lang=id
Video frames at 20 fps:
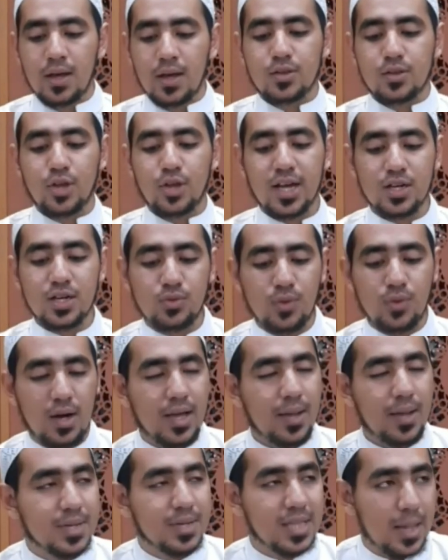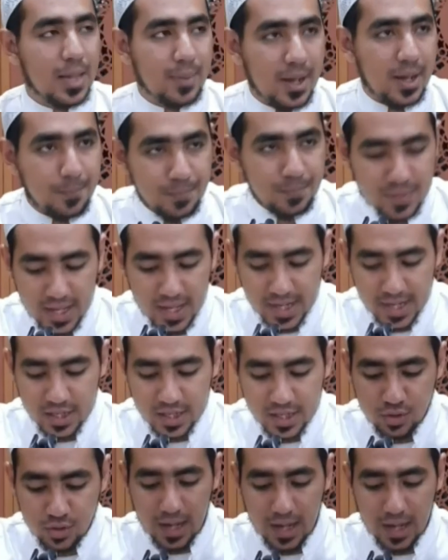itu yang kedua yang pertama yang kedua